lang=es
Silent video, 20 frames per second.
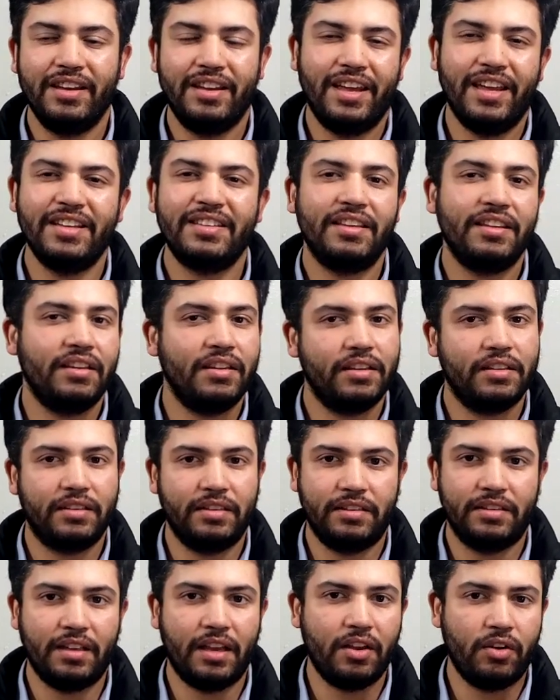es
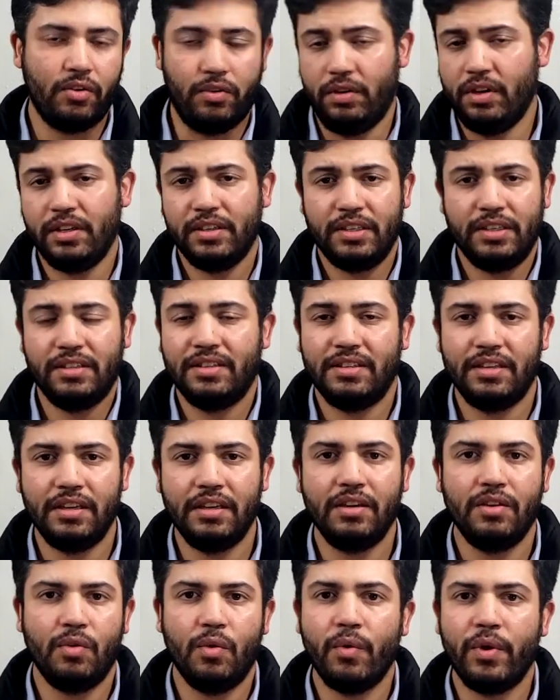innecesario, es en
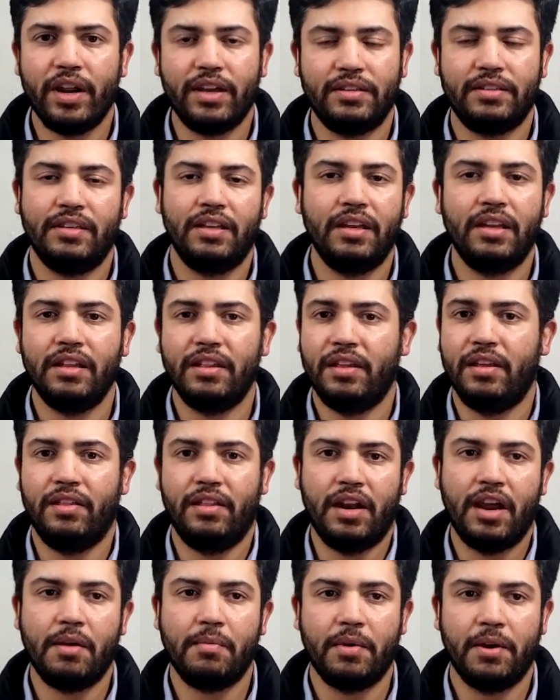sí una serie de
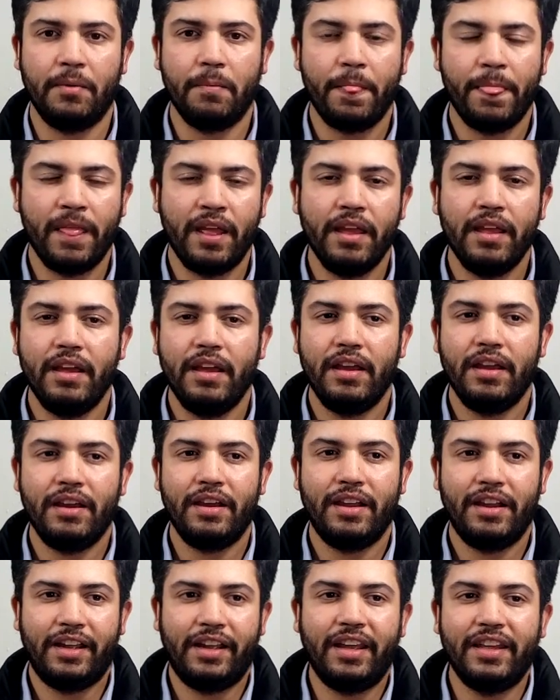drama.
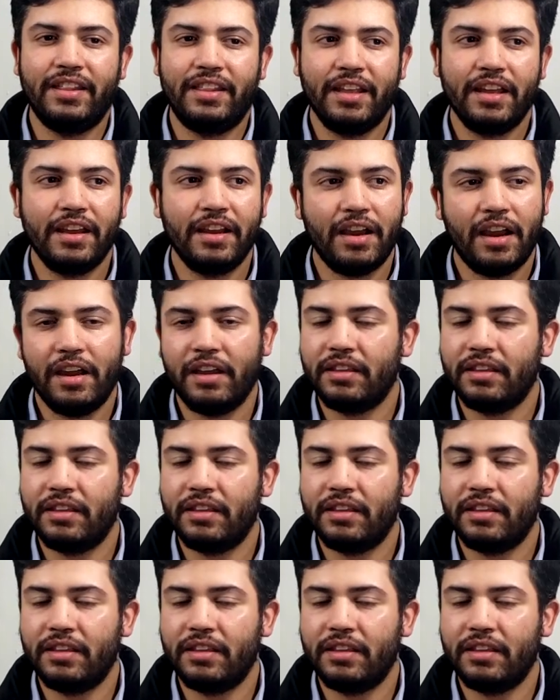Que tenga